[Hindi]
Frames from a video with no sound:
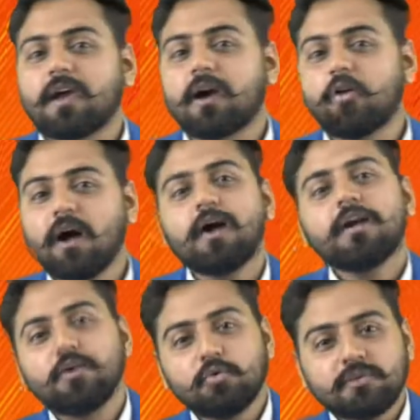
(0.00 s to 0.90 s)
क्या होगा
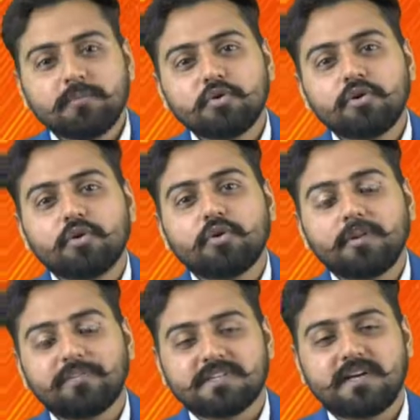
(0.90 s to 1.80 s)
न्यूनतम दूरी को
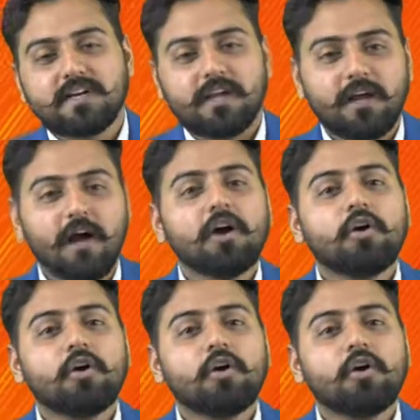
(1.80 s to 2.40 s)
रिप्रेजेंट करेगा